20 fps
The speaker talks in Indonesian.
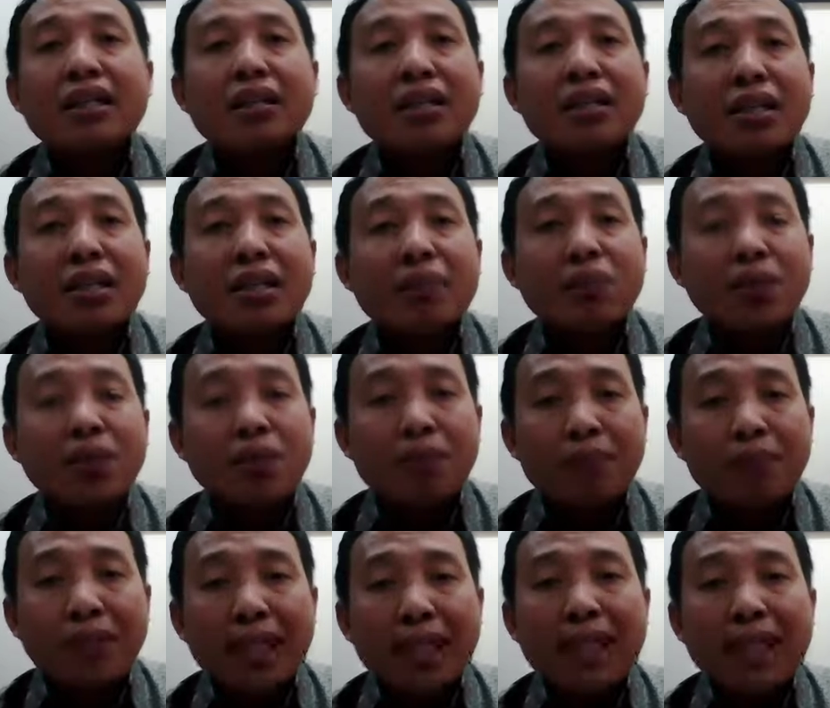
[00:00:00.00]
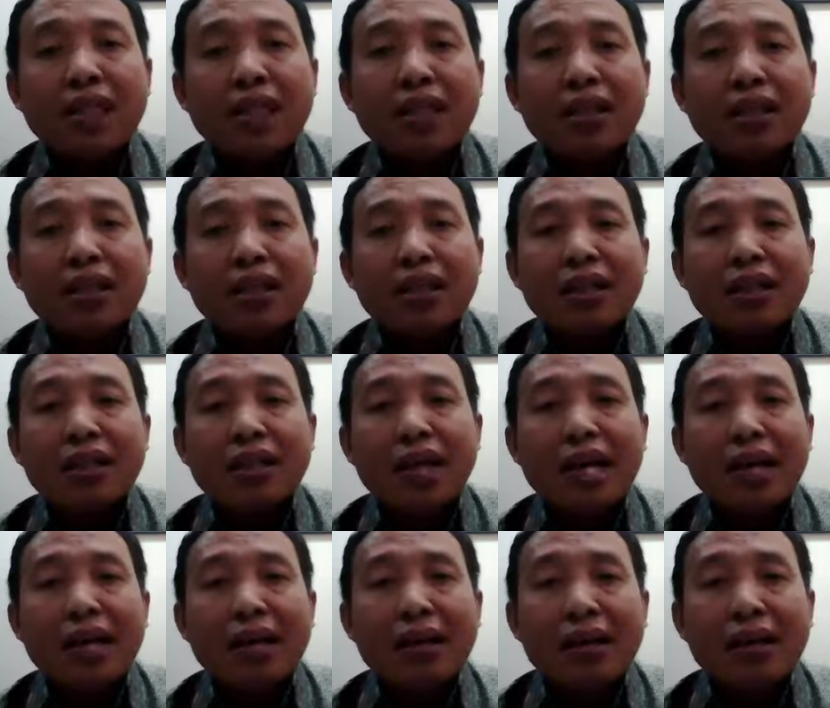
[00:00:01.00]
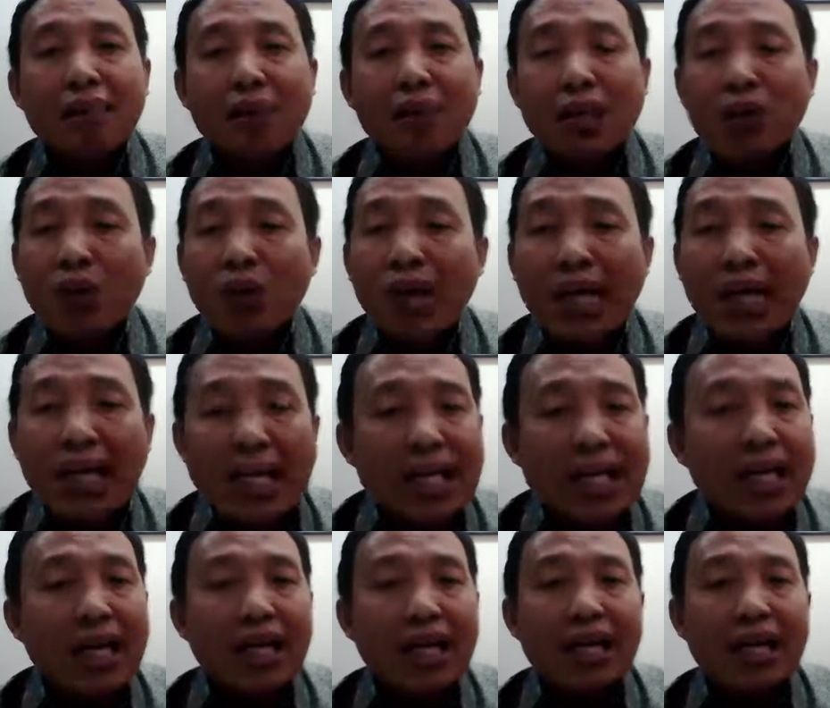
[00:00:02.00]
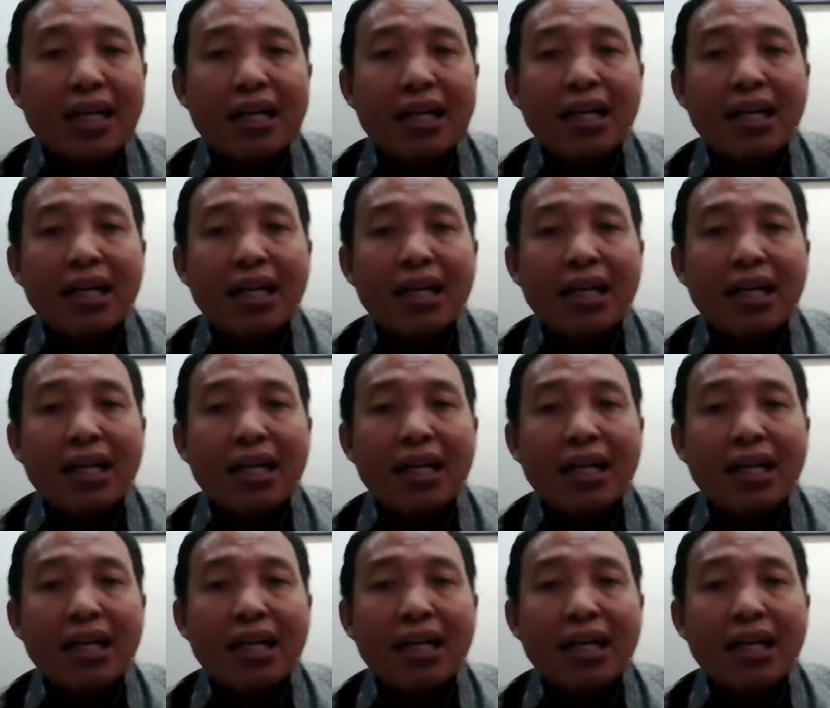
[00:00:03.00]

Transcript: Ibu Yopi, masuk akal nggak